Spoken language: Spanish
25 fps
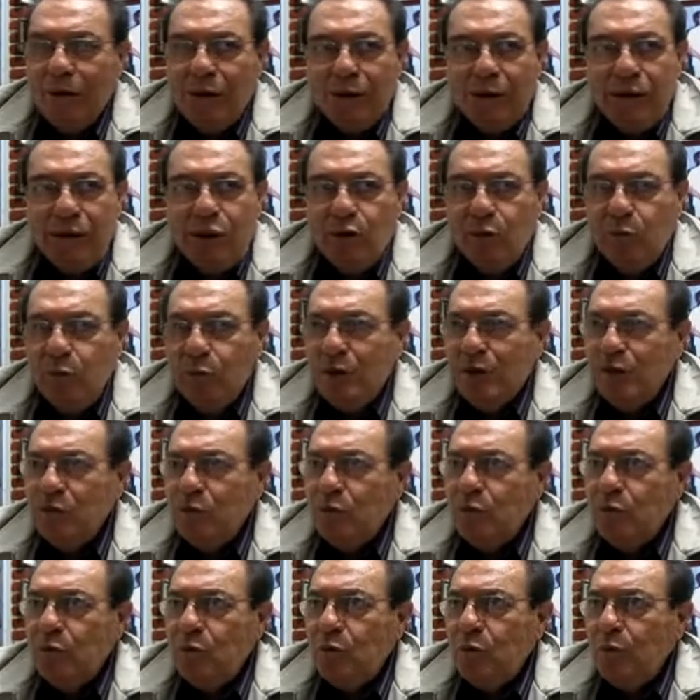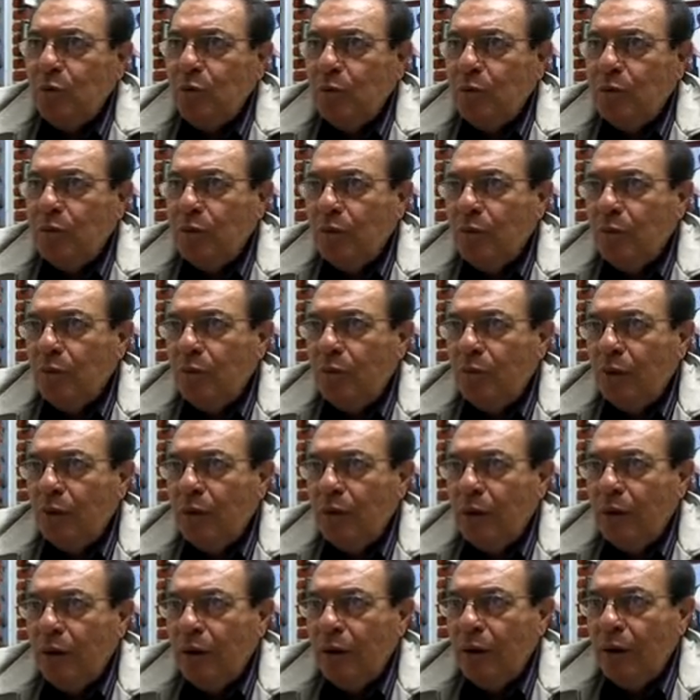y lo mismo
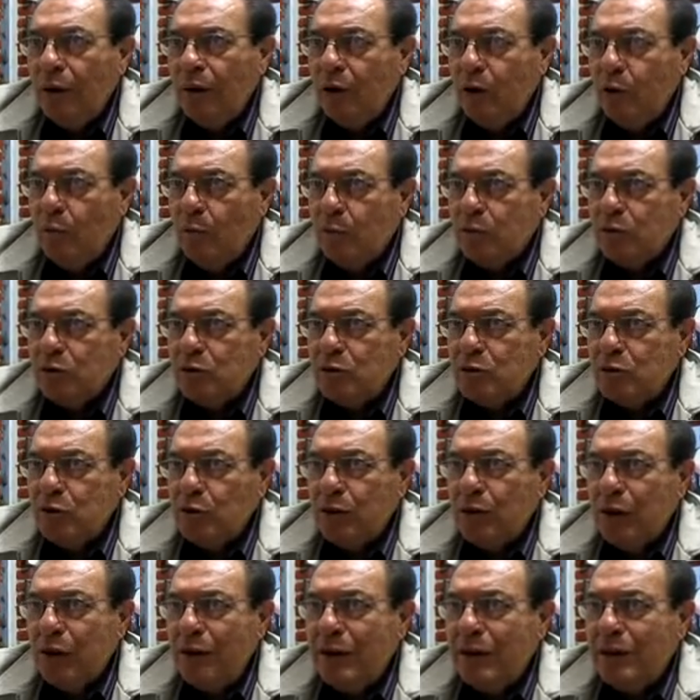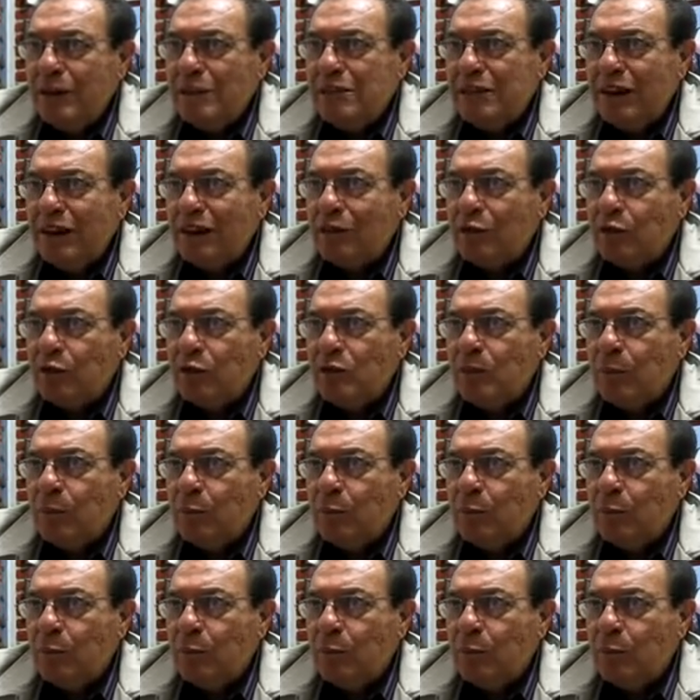la oposición en el centro se